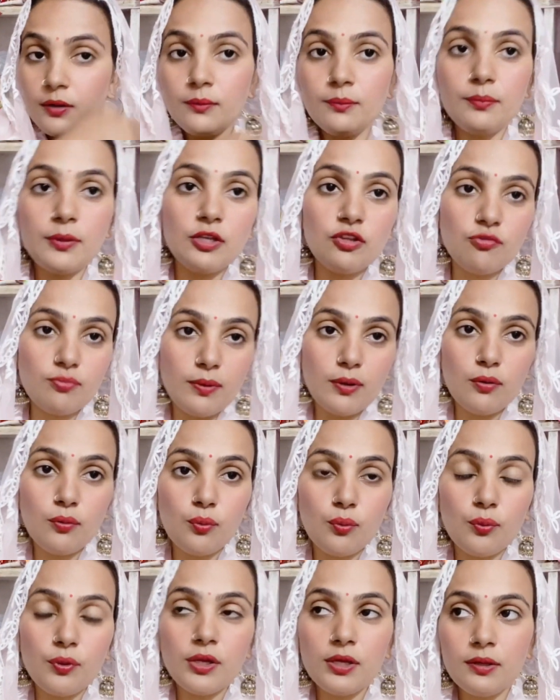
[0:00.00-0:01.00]
बीच में
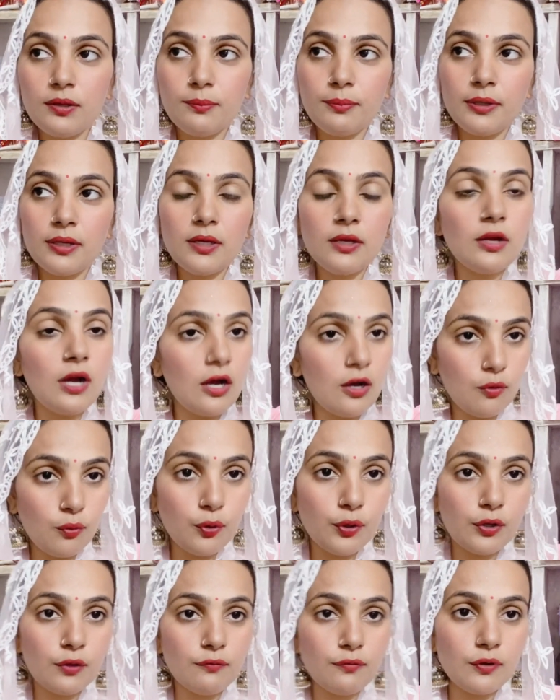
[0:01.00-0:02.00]
हुई भी हुई
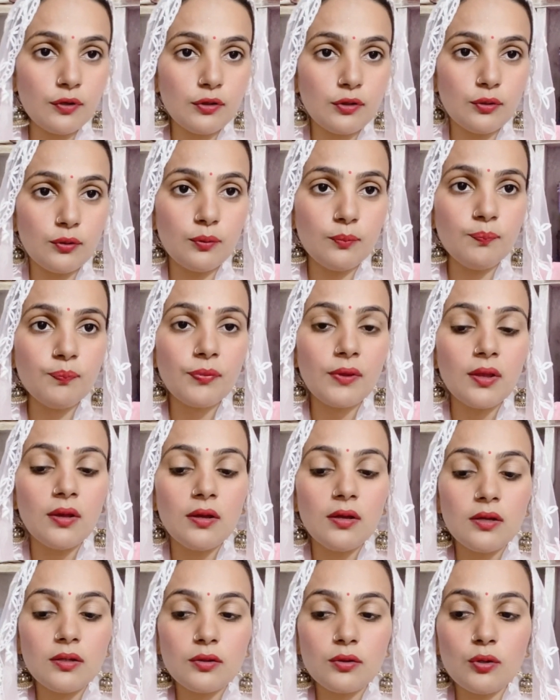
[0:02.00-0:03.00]
को व्रत हो
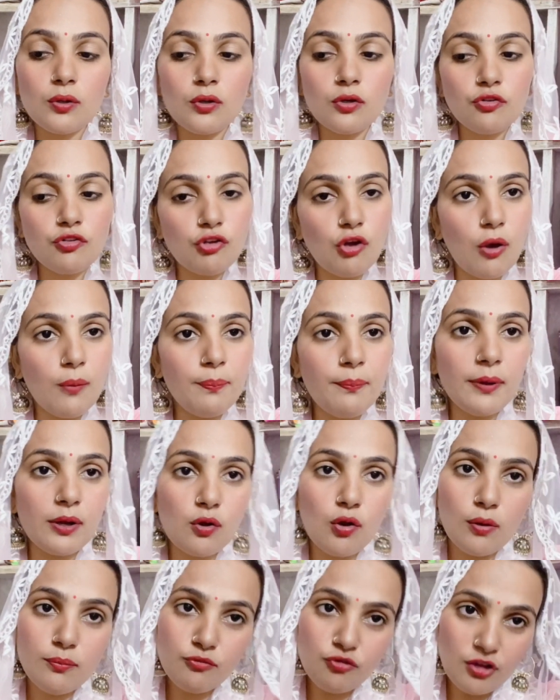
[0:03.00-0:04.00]
तो शॉप में
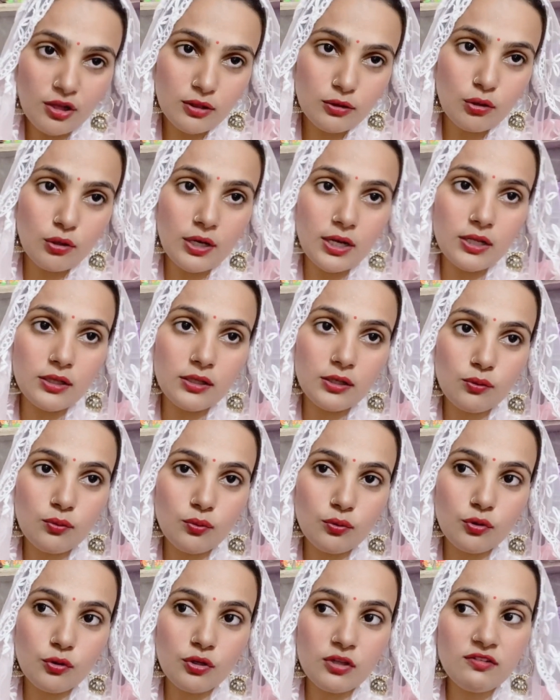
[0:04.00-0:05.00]
कॉम चलता रहे देखो
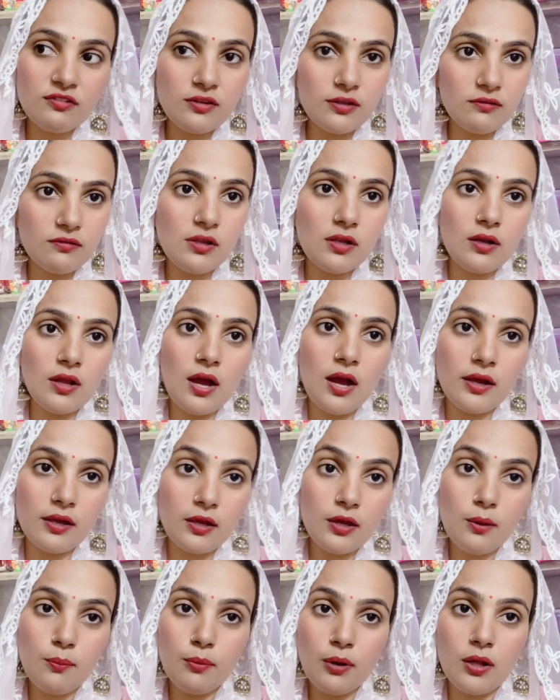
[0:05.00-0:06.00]
क्योंकि सीज़न आ गया
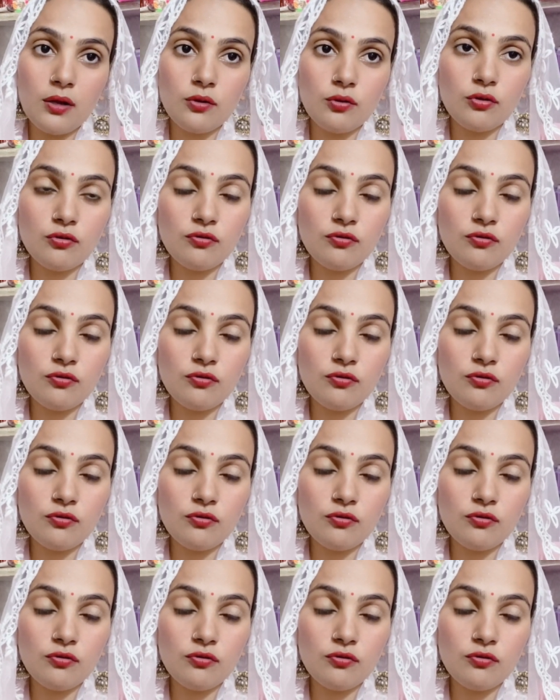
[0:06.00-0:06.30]
हमारा तो